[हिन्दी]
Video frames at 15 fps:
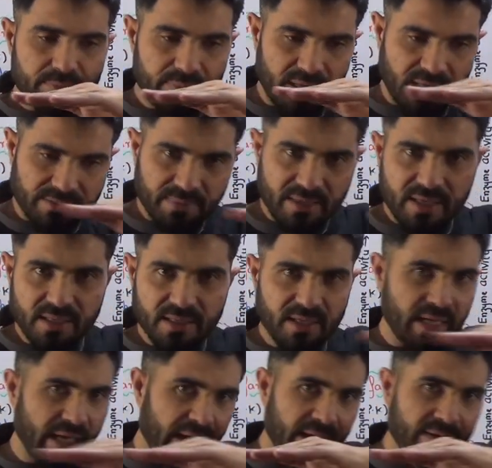प्लाज्मा के
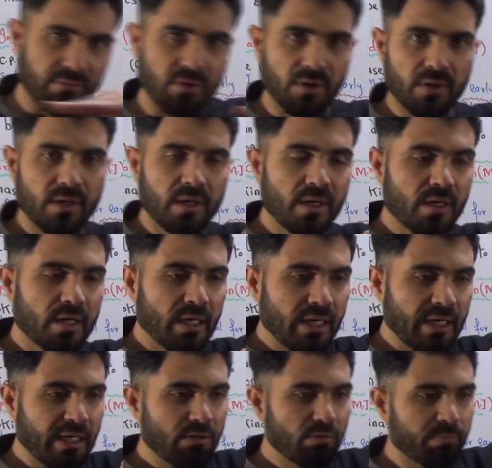अंदर है वो
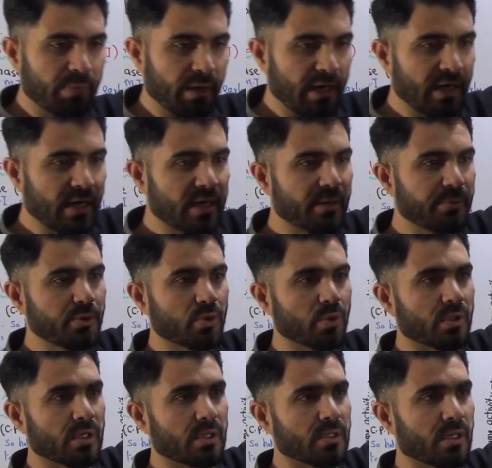लेकिन वो बढ़ना कब शुरू
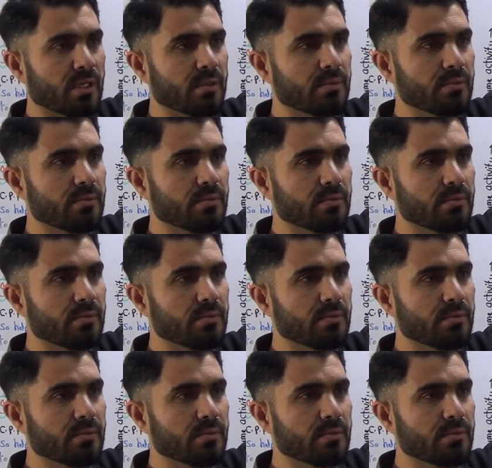करता है